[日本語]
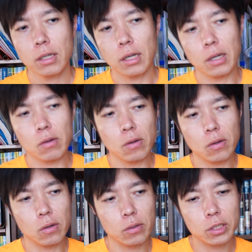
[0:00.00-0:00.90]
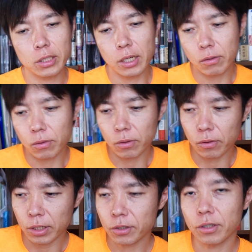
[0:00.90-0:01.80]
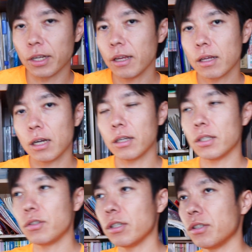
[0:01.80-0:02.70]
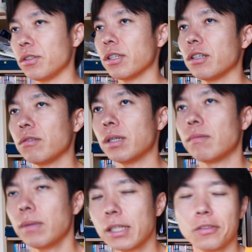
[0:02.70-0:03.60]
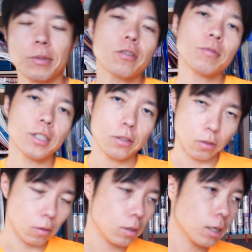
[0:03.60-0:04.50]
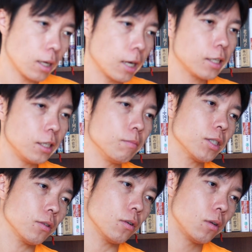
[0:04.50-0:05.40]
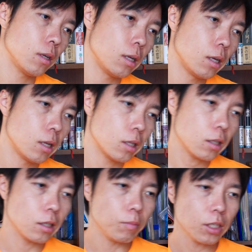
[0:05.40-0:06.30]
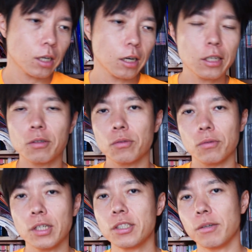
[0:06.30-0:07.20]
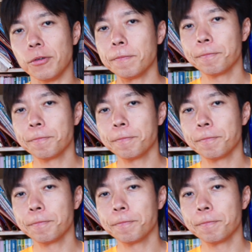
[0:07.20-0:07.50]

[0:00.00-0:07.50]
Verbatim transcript: あの進学校の連中はねあるいは中学受験組はまあ詰め込みですよはっきり言いますよだってみんな考えてること同じだもん